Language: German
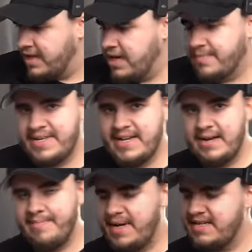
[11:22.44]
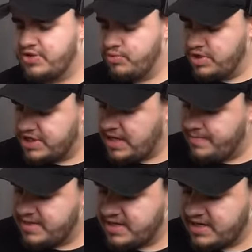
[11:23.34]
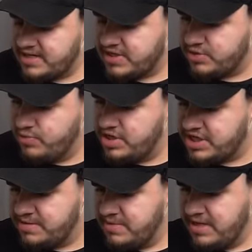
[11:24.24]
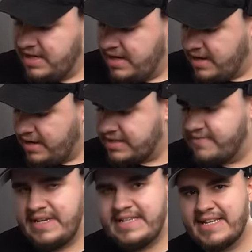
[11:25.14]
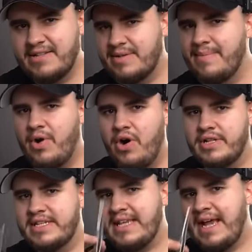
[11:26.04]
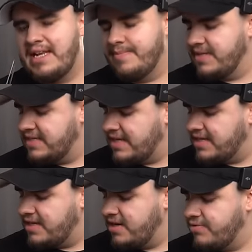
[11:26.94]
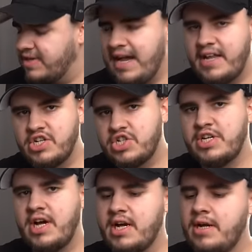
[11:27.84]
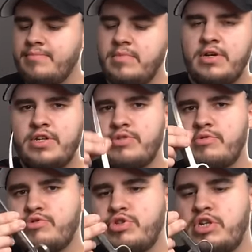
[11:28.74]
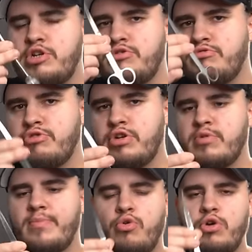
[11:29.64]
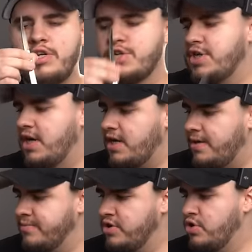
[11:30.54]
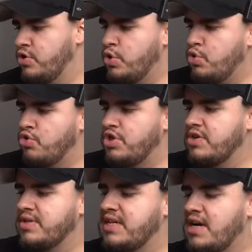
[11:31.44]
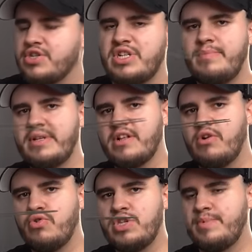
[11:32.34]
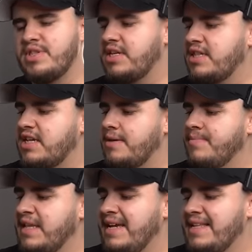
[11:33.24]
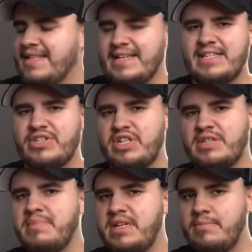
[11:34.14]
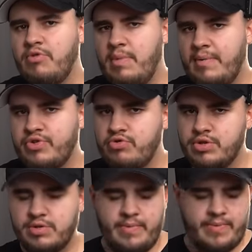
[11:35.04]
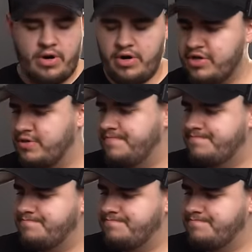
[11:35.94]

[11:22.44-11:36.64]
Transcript: Ich habe hier meinen Toolstand mit den ganzen Tools. Das Wichtigste, was man braucht, ist eine Pinzette und eine Schere zum Beispiel so eine gebogene Schere und ich würde sagen so eine mittelgroße Pinzette. Das ist so das Minimum an Tools, was man braucht.